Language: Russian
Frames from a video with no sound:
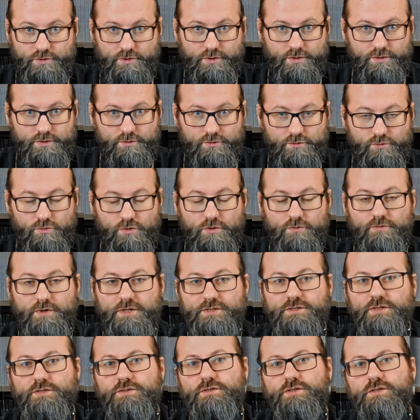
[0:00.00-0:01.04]
к
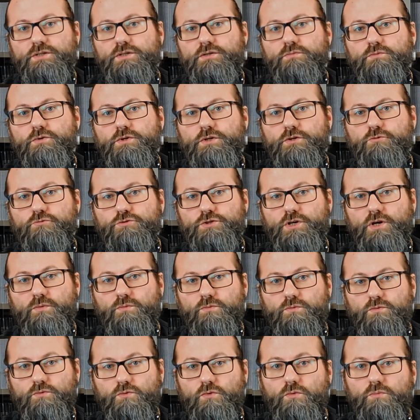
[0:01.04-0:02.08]
руководителям, к
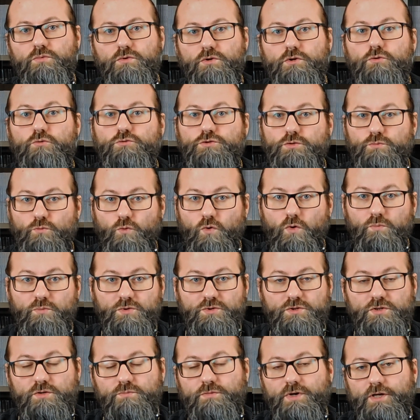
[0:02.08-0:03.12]
людям, оп, к людям
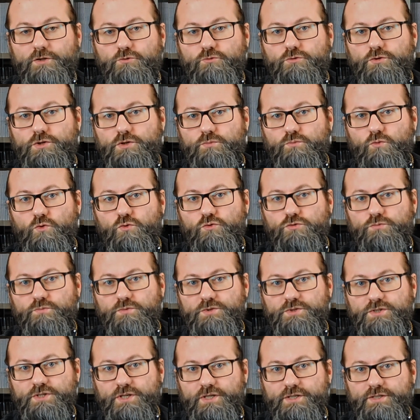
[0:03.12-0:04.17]
опытным, которые могут
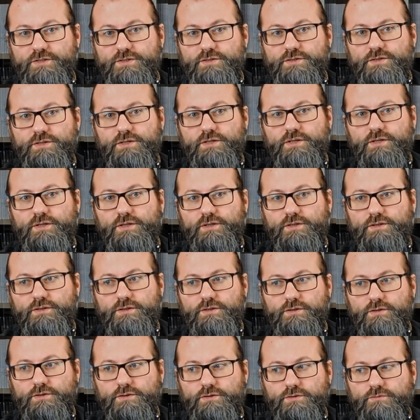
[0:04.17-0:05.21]
поделиться
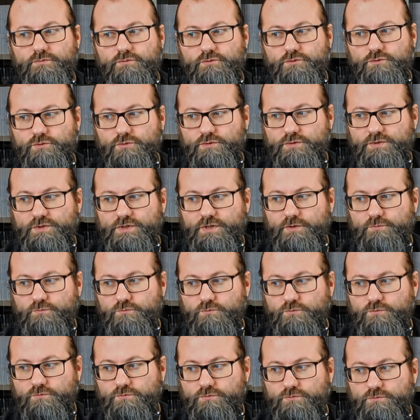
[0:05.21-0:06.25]
э, вот
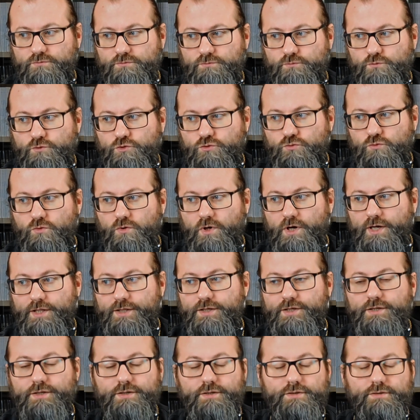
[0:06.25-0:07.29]
тем, что
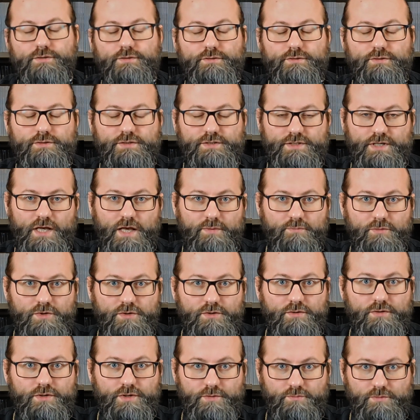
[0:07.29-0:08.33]
они
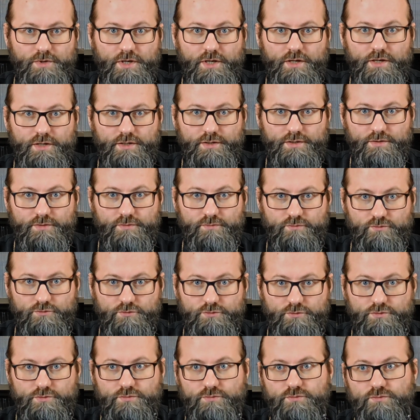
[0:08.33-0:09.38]
сами имели
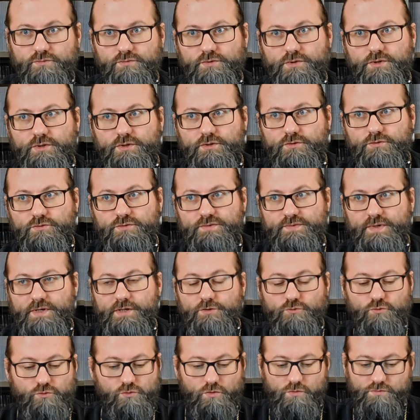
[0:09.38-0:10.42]
вот в
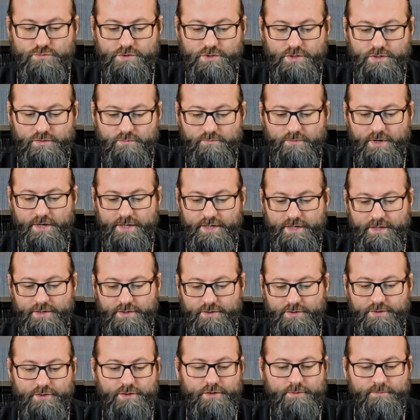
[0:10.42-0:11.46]
своих духовных
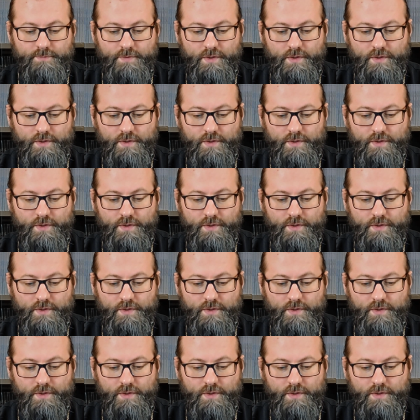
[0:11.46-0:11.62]
борениях.